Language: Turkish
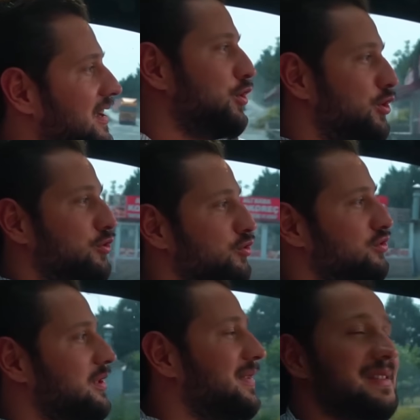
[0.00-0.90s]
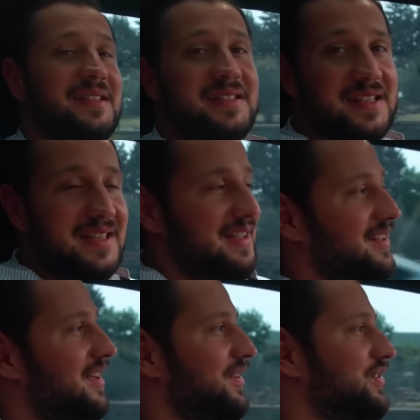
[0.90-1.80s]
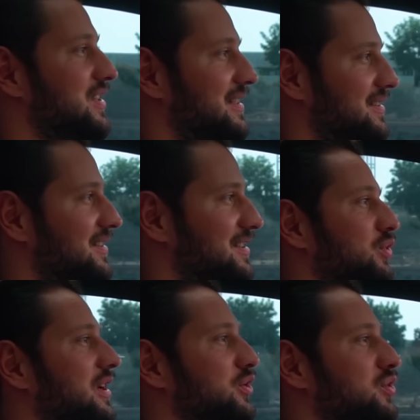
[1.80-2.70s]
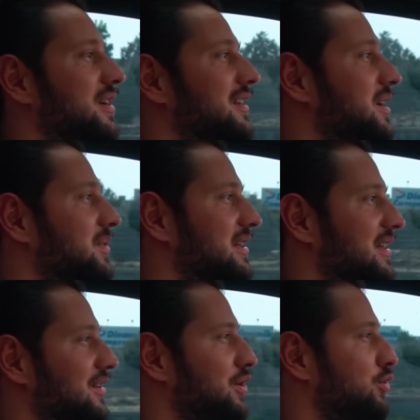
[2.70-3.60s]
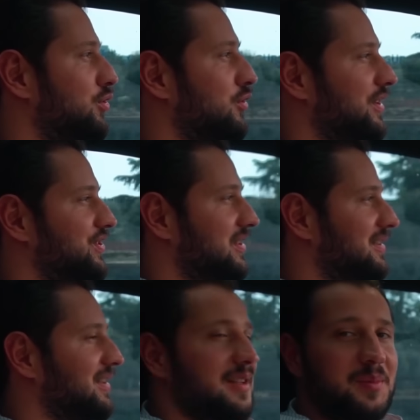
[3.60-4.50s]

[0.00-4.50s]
Gördüğünüz zaman siz de zaten anlayacaksınız. Buradan şu anda arabanın yanına doğru yola çıktık.